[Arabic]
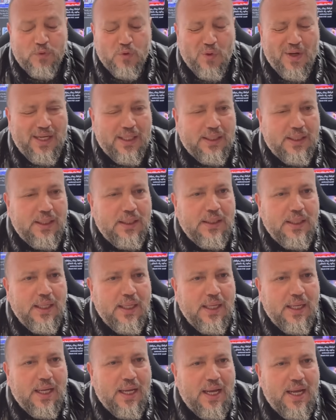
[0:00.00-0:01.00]
ولكن
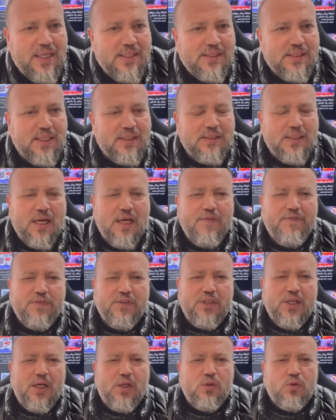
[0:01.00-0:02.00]
خاصه في
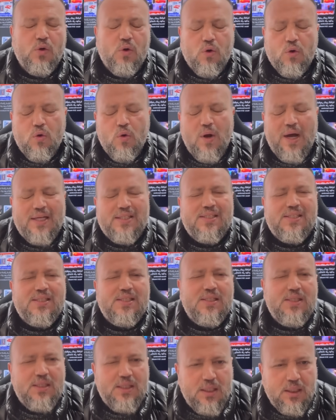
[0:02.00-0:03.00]
التيك توك وهذا
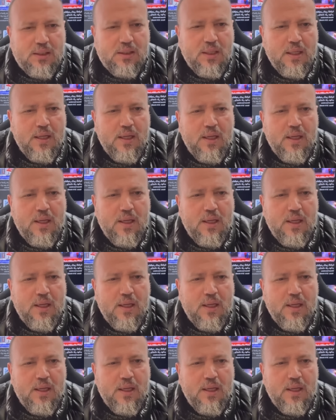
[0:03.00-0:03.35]
السيد